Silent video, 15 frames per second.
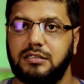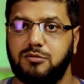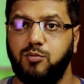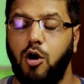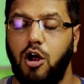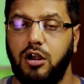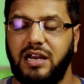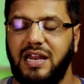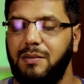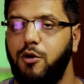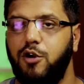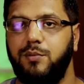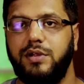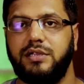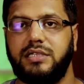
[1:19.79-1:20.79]
स्मॉल
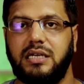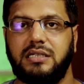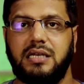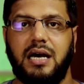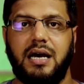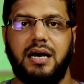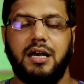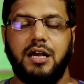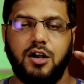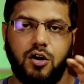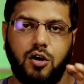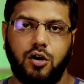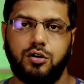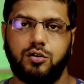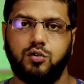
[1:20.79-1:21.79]
कीबोर्ड मिलता था
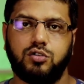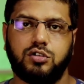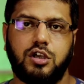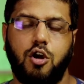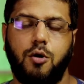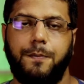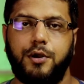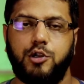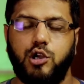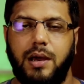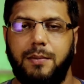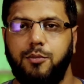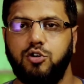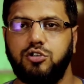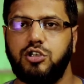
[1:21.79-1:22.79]
और उसके ऊपर जो
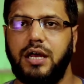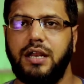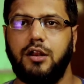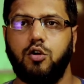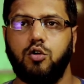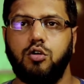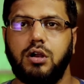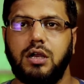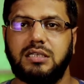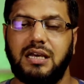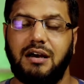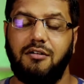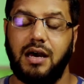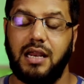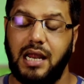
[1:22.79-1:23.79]
है बहुत सारे लोगों के
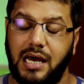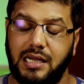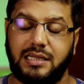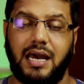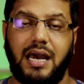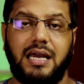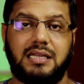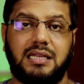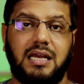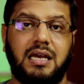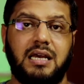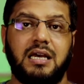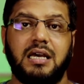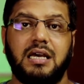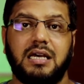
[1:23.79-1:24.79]
सवाल आए
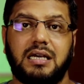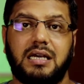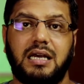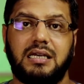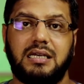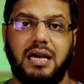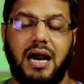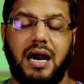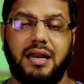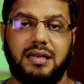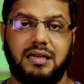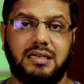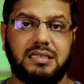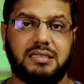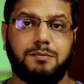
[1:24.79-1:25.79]
थे कि यार
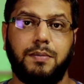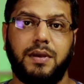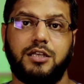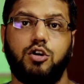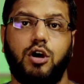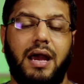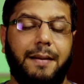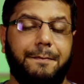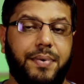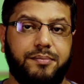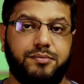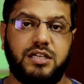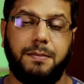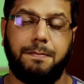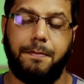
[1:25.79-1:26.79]
इस पर जो है
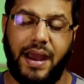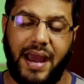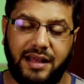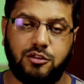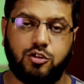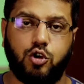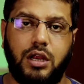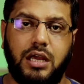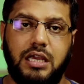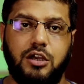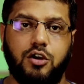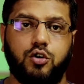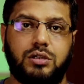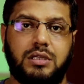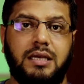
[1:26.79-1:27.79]
पबजी बैन तो नहीं
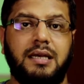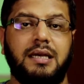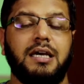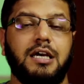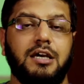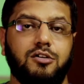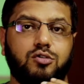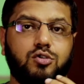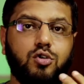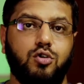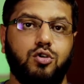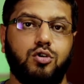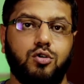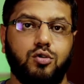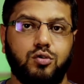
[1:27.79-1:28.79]
होती तो
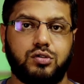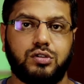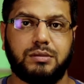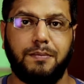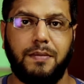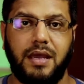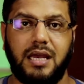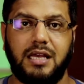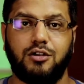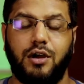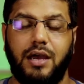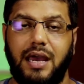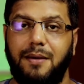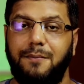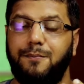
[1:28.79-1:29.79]
उसमें जो
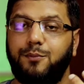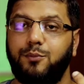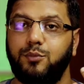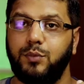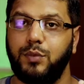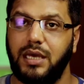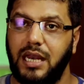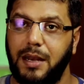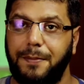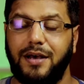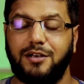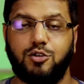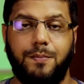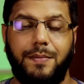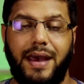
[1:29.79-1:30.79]
है मेरे
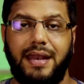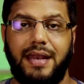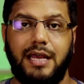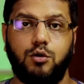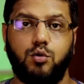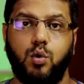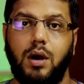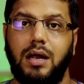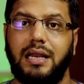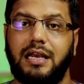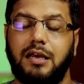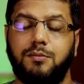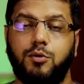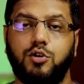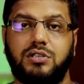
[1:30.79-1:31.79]
पास तो बैन नहीं हुआ
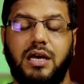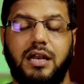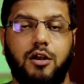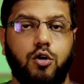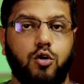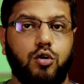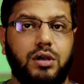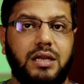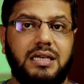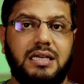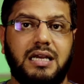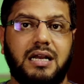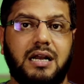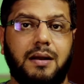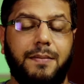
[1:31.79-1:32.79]
लेकिन बहुत सारे लोगों ने
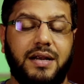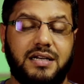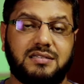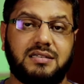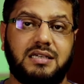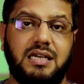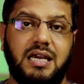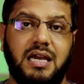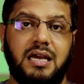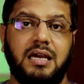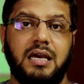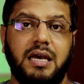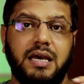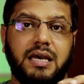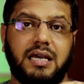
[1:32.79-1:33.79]
ये कमेंट्स किए
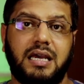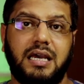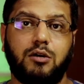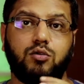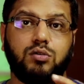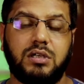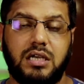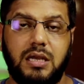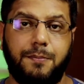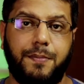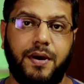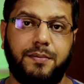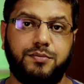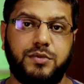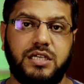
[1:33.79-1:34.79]
कि उनकी
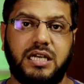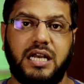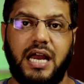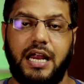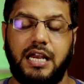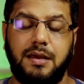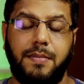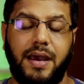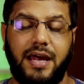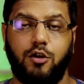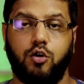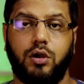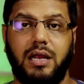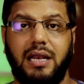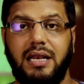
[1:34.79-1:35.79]
पबजी की आईडी बैन
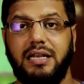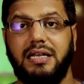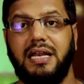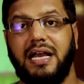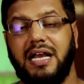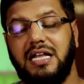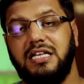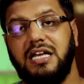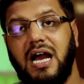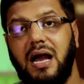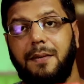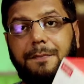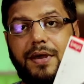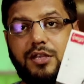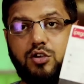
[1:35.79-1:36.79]
होगी लेकिन
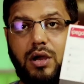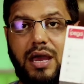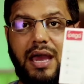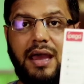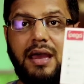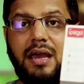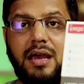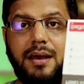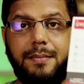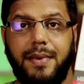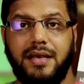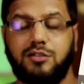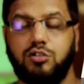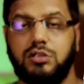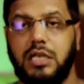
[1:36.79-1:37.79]
यहाँ पे जो है
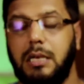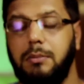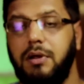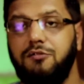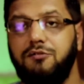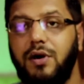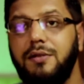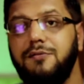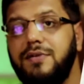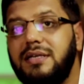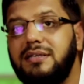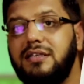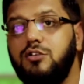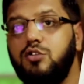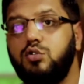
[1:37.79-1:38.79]
मैं इसको तकरीबन वन
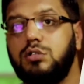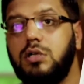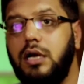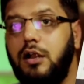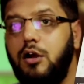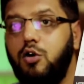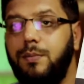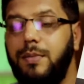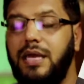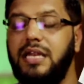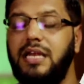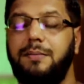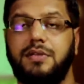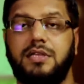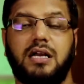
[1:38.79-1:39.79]
वीक से यूज़ कर रहा हूँ
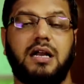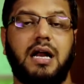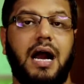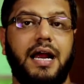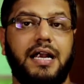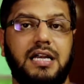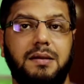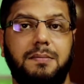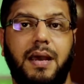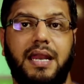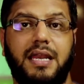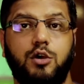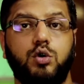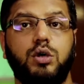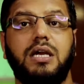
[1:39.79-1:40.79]
मेरी अभी तक आईडी
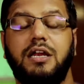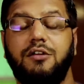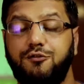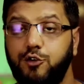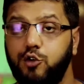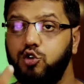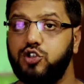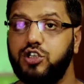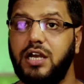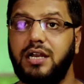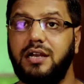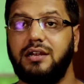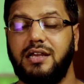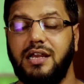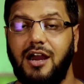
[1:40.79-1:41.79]
बैन हुई इन
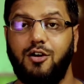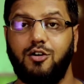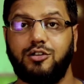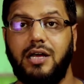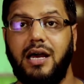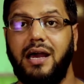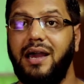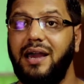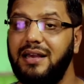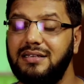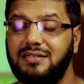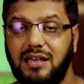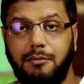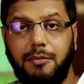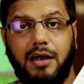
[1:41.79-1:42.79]
फ्यूचर क्या होता है
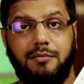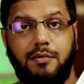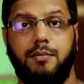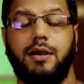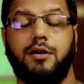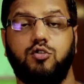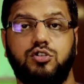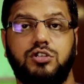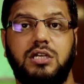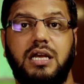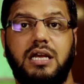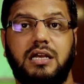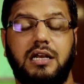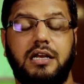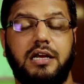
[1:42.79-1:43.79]
इसके बारे में मैं कुछ
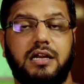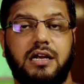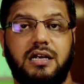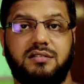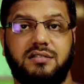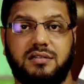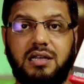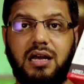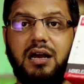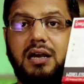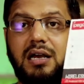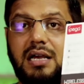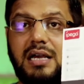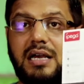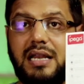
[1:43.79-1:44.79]
नहीं क्लियर कर सकता
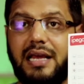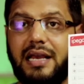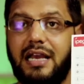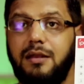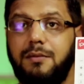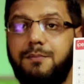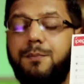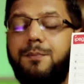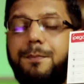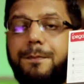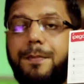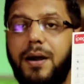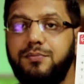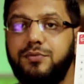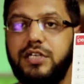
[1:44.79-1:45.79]
लेकिन
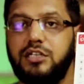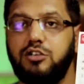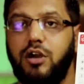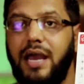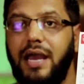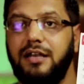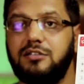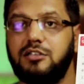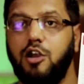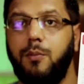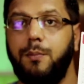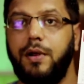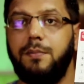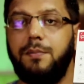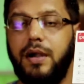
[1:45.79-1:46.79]
पबजी जो है इसके
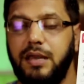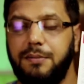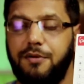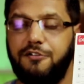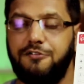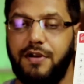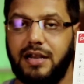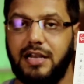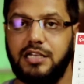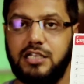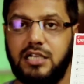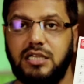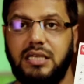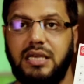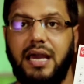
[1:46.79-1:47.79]
ऊपर बड़ी परफेक्टली
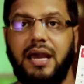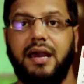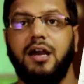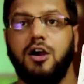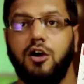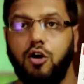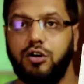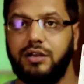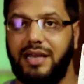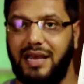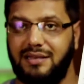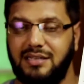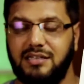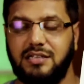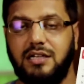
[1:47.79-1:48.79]
चलती है और
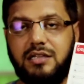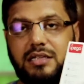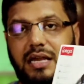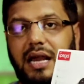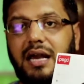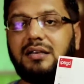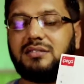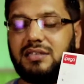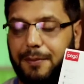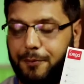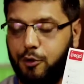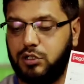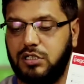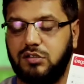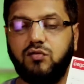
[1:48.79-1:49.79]
कैसे चलती है सब
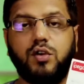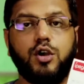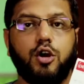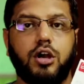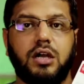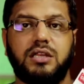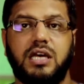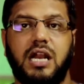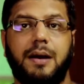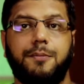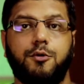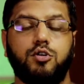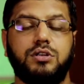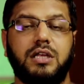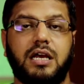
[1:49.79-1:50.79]
कुछ इस वीडियो के अंदर
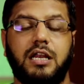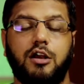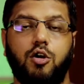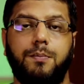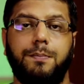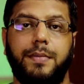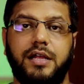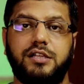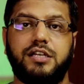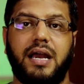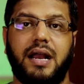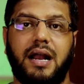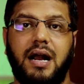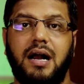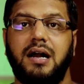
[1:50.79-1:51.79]
आपको देखने को मिल
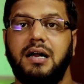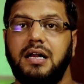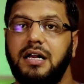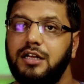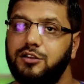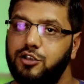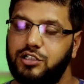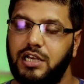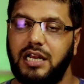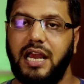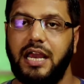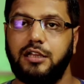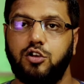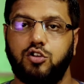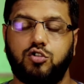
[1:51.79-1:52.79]
जाएगा तो
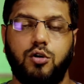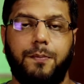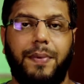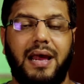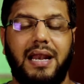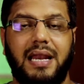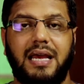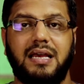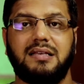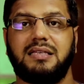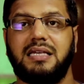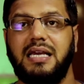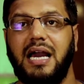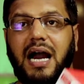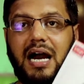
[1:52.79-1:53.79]
चलिए दोस्तों पहले
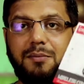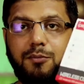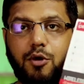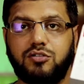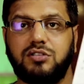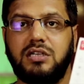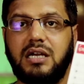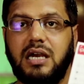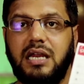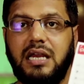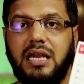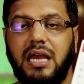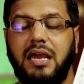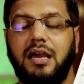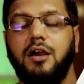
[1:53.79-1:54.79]
इसकी अनबॉक्सिंग
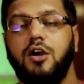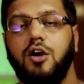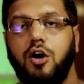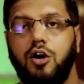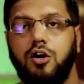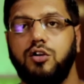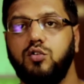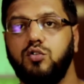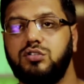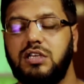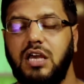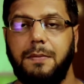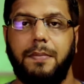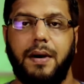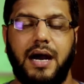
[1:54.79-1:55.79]
करेंगे और
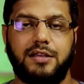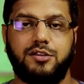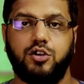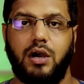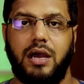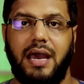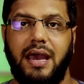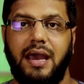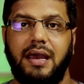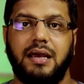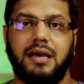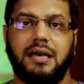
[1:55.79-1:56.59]
उसके बाद जो है